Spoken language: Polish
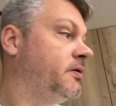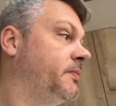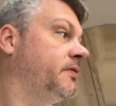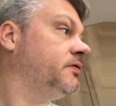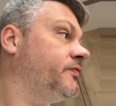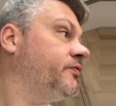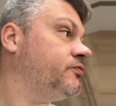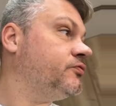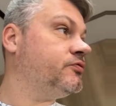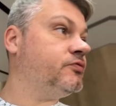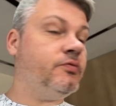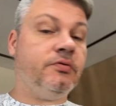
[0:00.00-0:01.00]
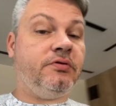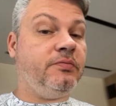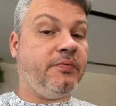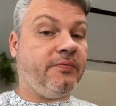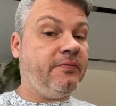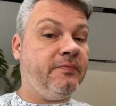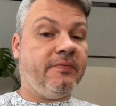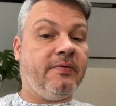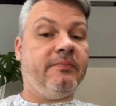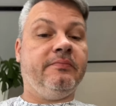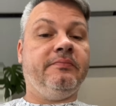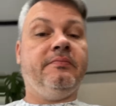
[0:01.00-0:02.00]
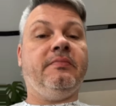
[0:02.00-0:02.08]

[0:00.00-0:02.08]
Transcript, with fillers: Panowie tu już głodni, powiem Wam.